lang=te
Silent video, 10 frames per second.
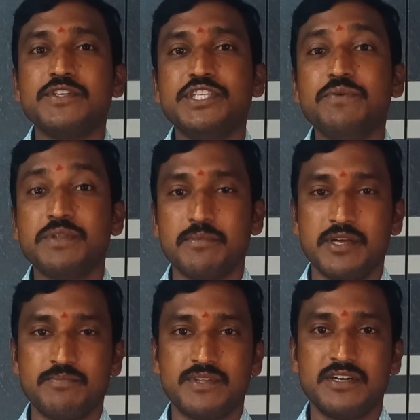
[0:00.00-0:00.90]
జీవితం
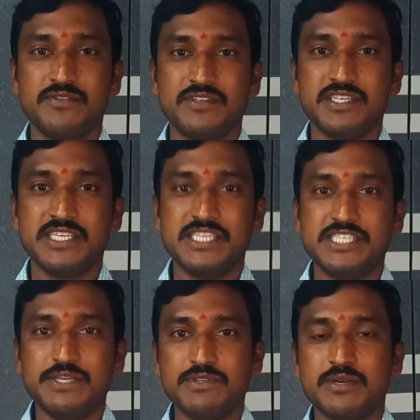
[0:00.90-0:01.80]
నేర్పుతారు ఈ
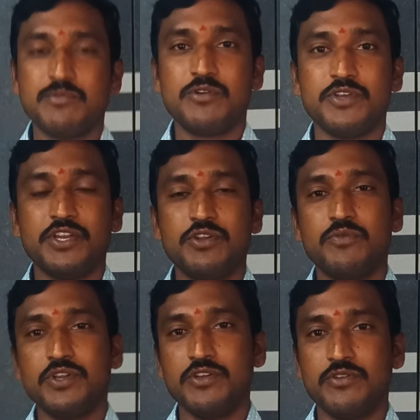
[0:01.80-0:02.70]
జీవితంలో ఎన్నో
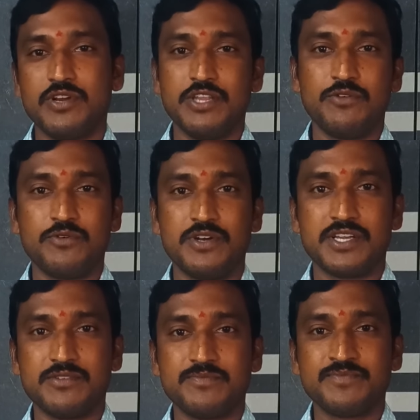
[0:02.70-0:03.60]
ఒడిదుడుకులు ఎదుర్కొంటారు